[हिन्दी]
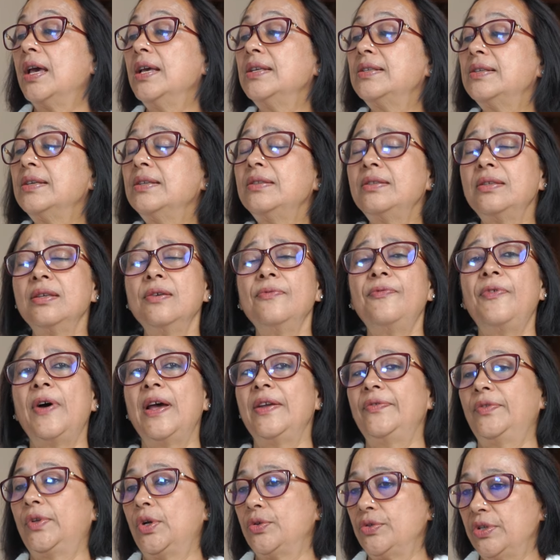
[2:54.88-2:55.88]
एसेट्स है
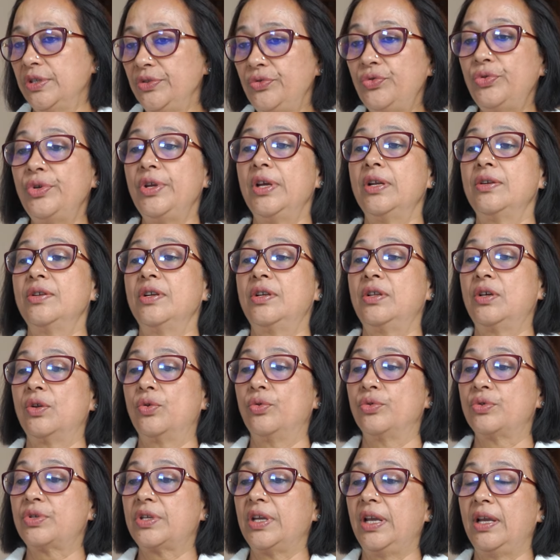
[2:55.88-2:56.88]
5300
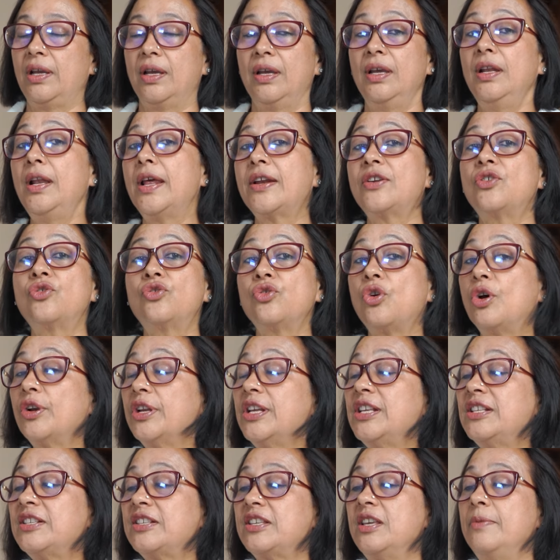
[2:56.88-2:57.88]
करोड़ के
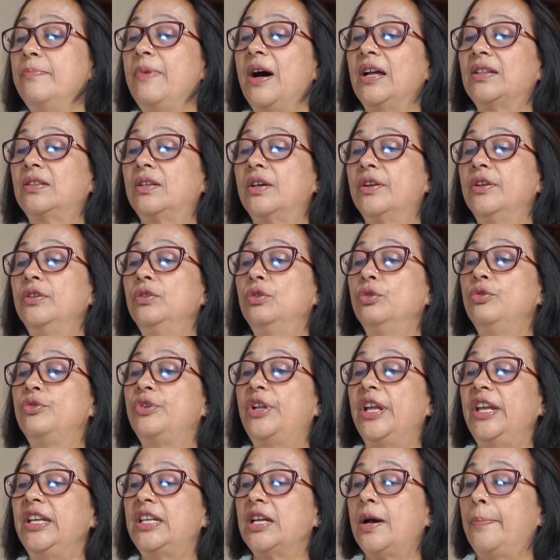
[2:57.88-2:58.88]
इलेक्ट्रॉनिक्स की बात करें तो
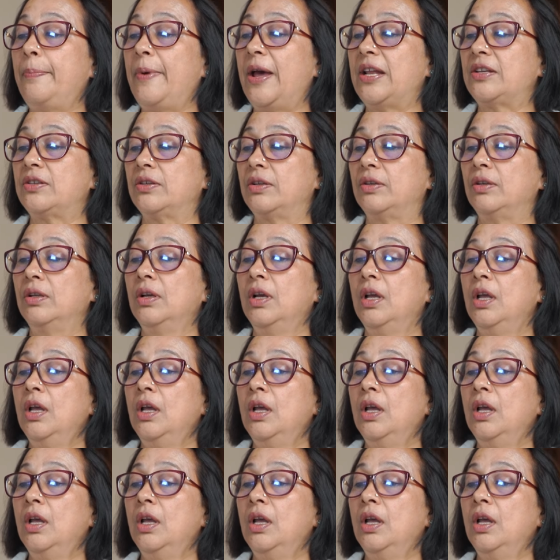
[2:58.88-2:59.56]
डेटा पैटर्न